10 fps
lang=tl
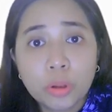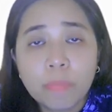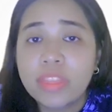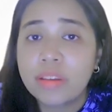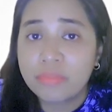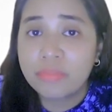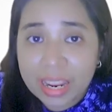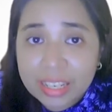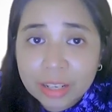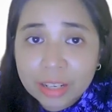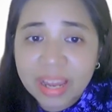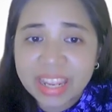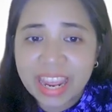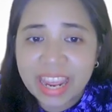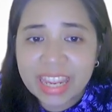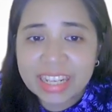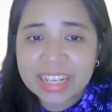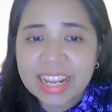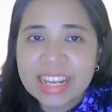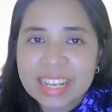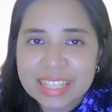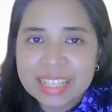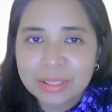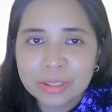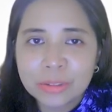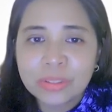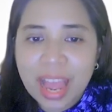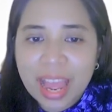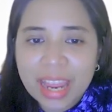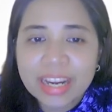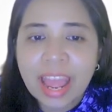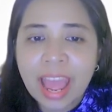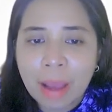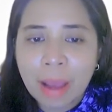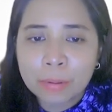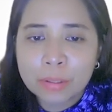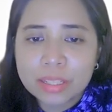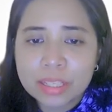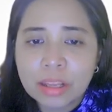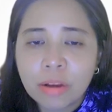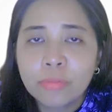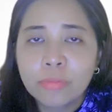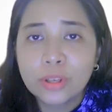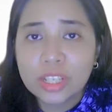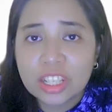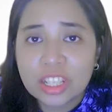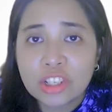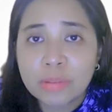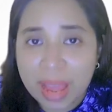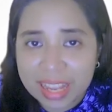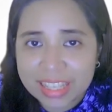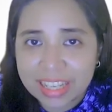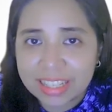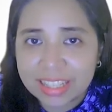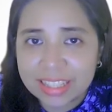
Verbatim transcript: divided by 8 is equal to 9 apples for each basket.